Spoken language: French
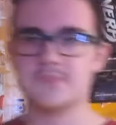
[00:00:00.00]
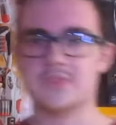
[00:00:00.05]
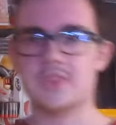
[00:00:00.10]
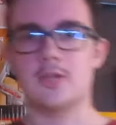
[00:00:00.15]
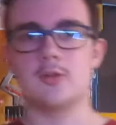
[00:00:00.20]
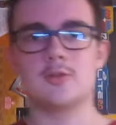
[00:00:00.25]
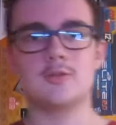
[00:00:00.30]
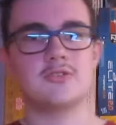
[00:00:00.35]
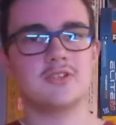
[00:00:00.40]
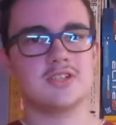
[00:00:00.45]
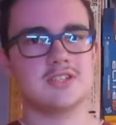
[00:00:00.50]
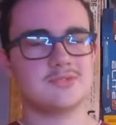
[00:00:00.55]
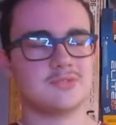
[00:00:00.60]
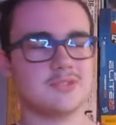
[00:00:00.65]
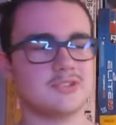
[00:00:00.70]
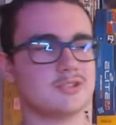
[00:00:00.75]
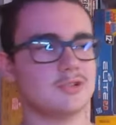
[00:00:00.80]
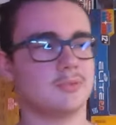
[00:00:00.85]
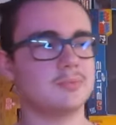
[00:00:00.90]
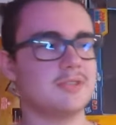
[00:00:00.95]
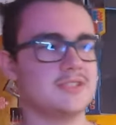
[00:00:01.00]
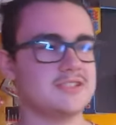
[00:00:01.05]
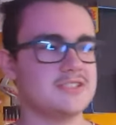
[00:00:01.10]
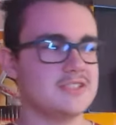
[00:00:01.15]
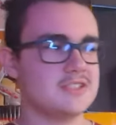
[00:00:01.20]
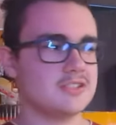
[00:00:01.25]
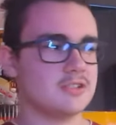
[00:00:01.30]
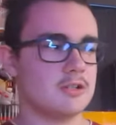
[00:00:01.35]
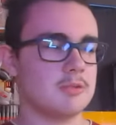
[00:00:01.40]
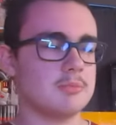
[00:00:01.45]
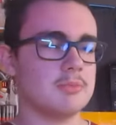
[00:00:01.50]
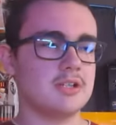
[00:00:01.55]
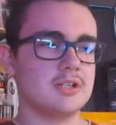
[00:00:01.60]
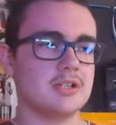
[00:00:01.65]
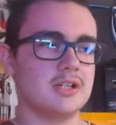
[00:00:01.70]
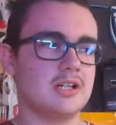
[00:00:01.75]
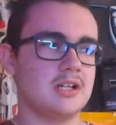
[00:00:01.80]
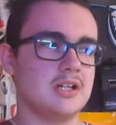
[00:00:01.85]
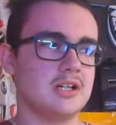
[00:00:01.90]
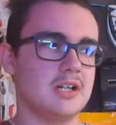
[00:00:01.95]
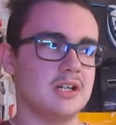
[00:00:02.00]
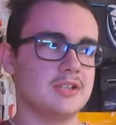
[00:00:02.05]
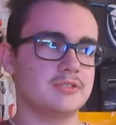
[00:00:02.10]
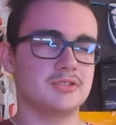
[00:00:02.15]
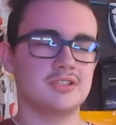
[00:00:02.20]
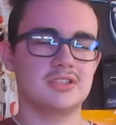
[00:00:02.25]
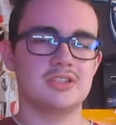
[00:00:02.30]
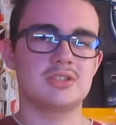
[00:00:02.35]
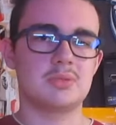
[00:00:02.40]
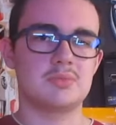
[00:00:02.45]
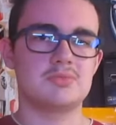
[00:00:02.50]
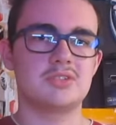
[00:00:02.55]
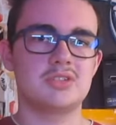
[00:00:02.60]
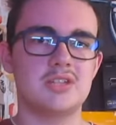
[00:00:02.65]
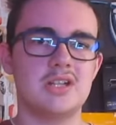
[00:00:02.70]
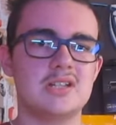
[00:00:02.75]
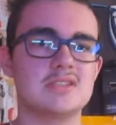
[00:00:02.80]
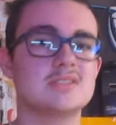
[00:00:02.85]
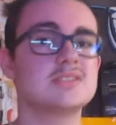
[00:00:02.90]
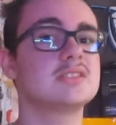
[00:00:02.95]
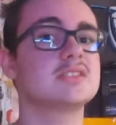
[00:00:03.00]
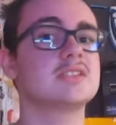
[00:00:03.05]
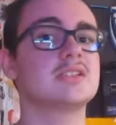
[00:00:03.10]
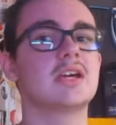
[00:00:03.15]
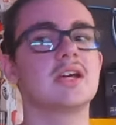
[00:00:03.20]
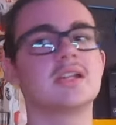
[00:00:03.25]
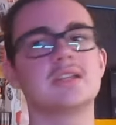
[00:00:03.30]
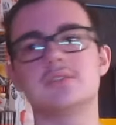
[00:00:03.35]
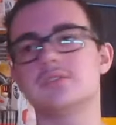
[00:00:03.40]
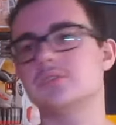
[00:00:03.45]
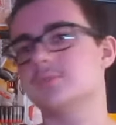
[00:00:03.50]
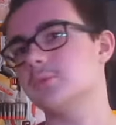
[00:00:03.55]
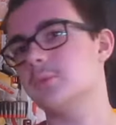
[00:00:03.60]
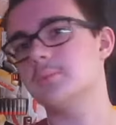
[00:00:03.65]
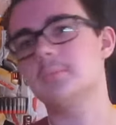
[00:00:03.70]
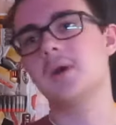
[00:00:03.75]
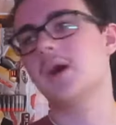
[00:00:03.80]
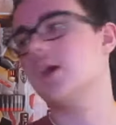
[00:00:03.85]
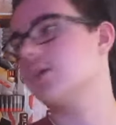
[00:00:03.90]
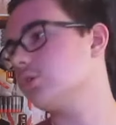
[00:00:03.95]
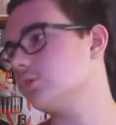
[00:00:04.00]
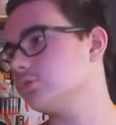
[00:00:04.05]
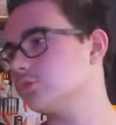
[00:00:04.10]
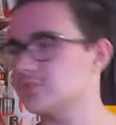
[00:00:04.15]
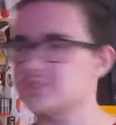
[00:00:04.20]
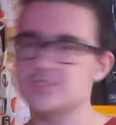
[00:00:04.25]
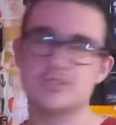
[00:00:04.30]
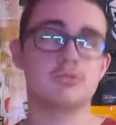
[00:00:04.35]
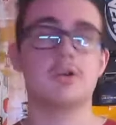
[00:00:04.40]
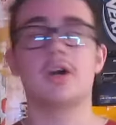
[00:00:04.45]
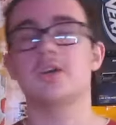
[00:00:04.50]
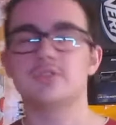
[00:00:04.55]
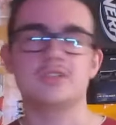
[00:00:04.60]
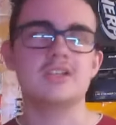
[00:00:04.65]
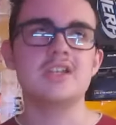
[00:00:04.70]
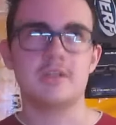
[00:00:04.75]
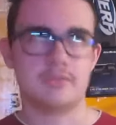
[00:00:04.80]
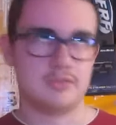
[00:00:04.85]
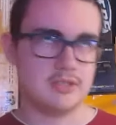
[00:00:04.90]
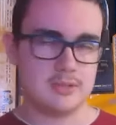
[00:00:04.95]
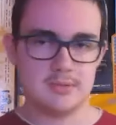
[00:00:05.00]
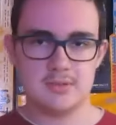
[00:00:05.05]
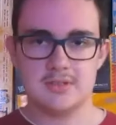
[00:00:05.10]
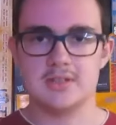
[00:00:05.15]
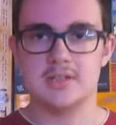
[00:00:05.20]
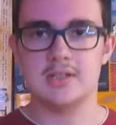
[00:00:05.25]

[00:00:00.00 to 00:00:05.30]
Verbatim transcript: Et le fait qu'il se fasse remplacer, c'est quand même un, truc exceptionnel. C'est un événement marquant dans l'histoire de Nerf, limite.